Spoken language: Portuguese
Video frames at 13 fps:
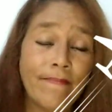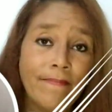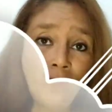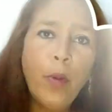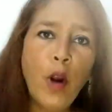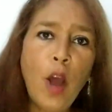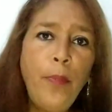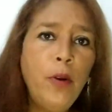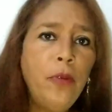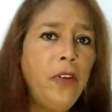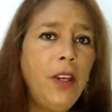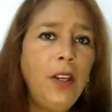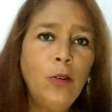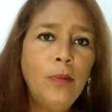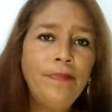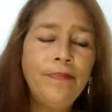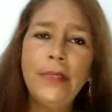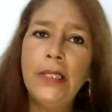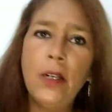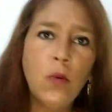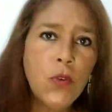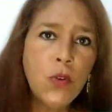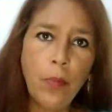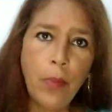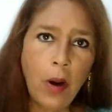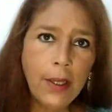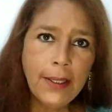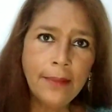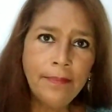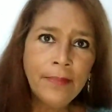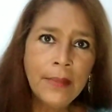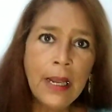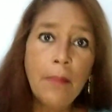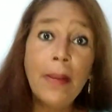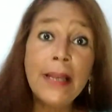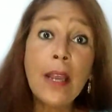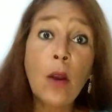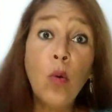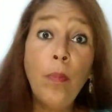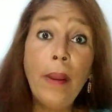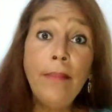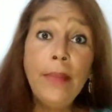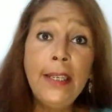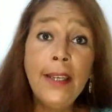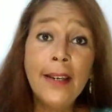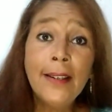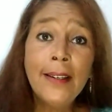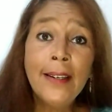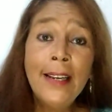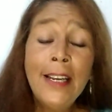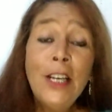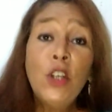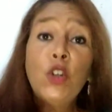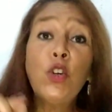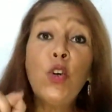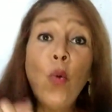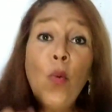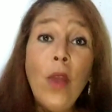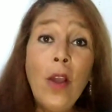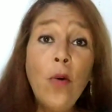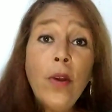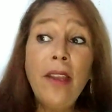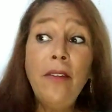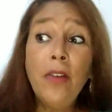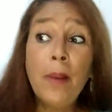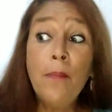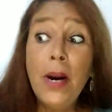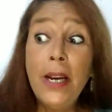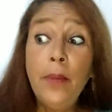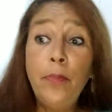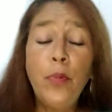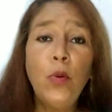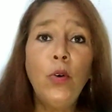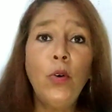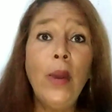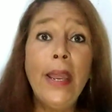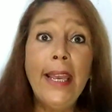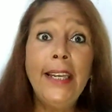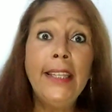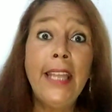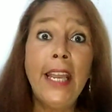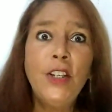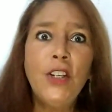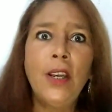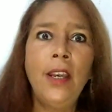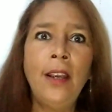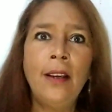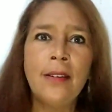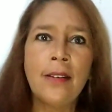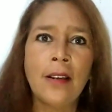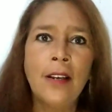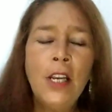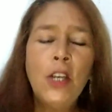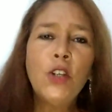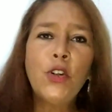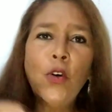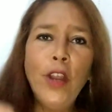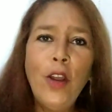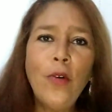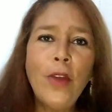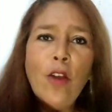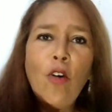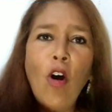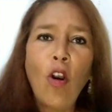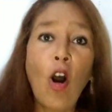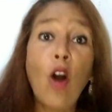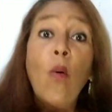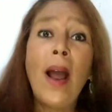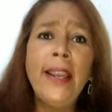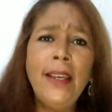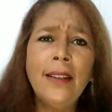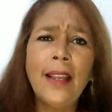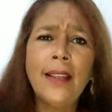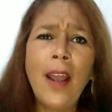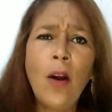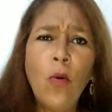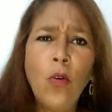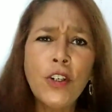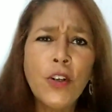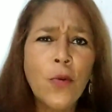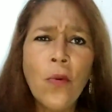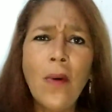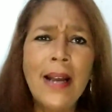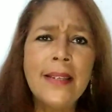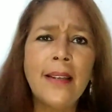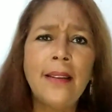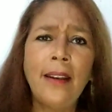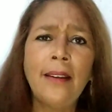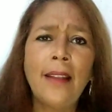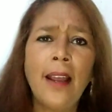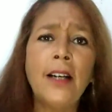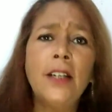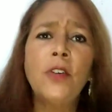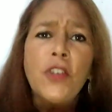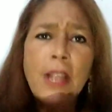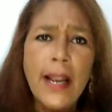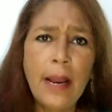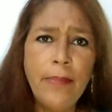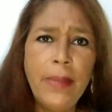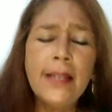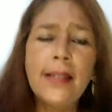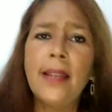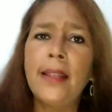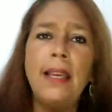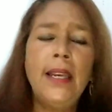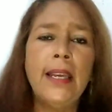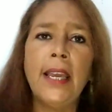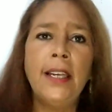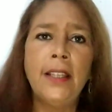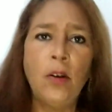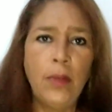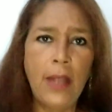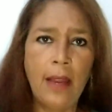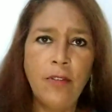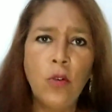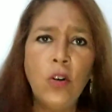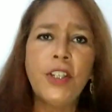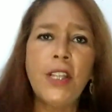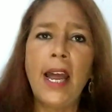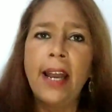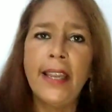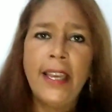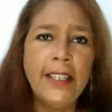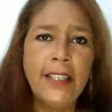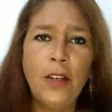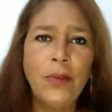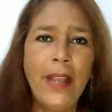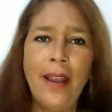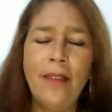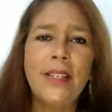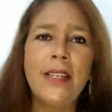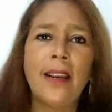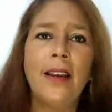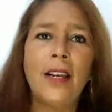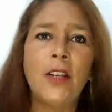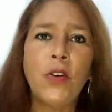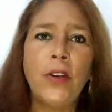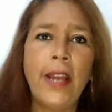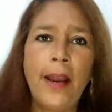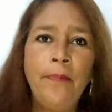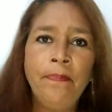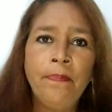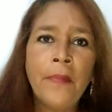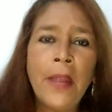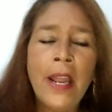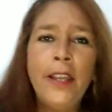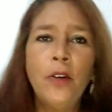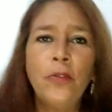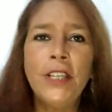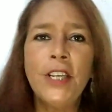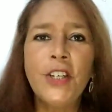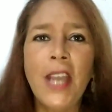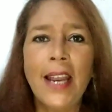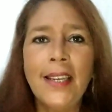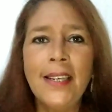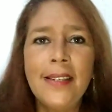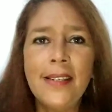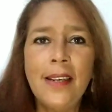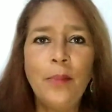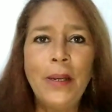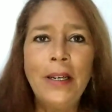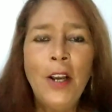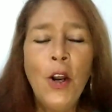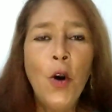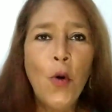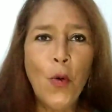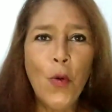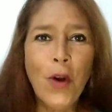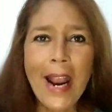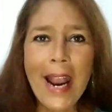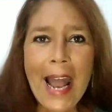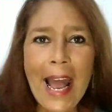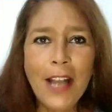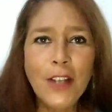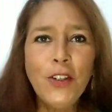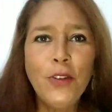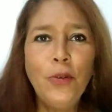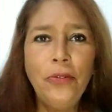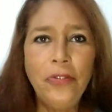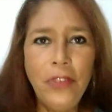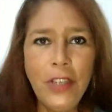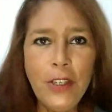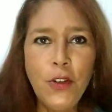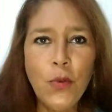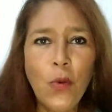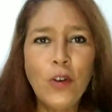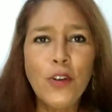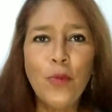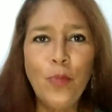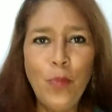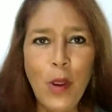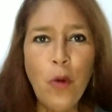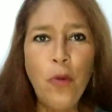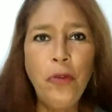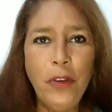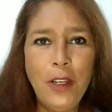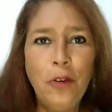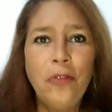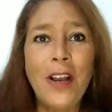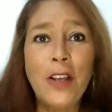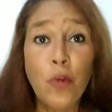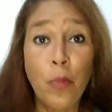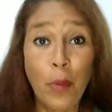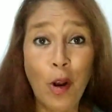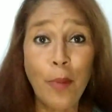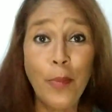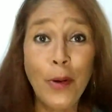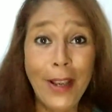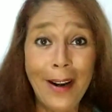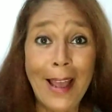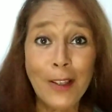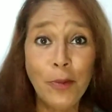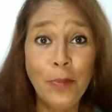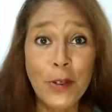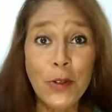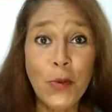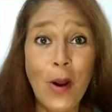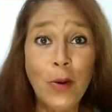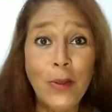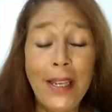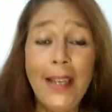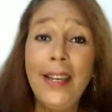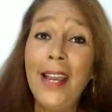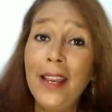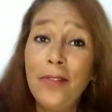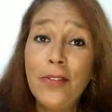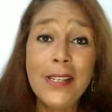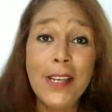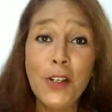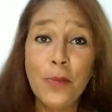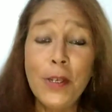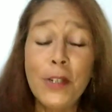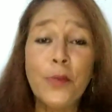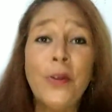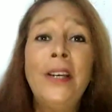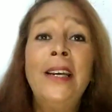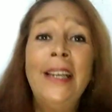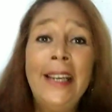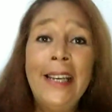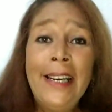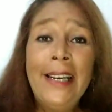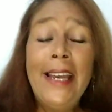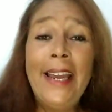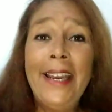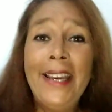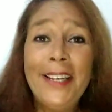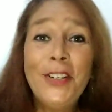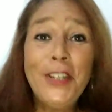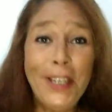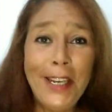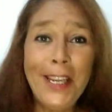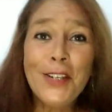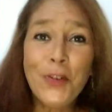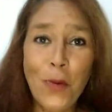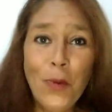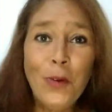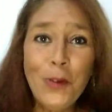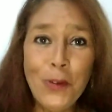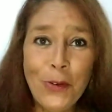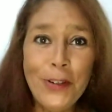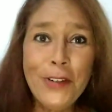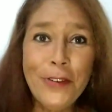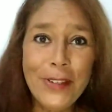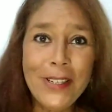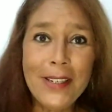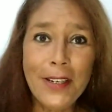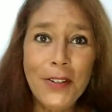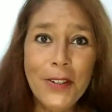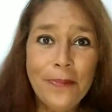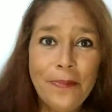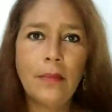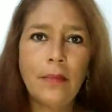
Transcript: O próprio filho não o suporta, mas a culpa é minha. Sou eu quem manipulo ele desde criança. Sou eu quem coloco ainda até hoje, com quase 30 anos, na cabeça dele que ele não deve gostar, que ele não deve se relacionar. Eu vou deixar aqui em cima o card do vídeo onde meu filho faz o próprio relato pessoal dele e aí vocês mesmos é, tirem as conclusões de vocês.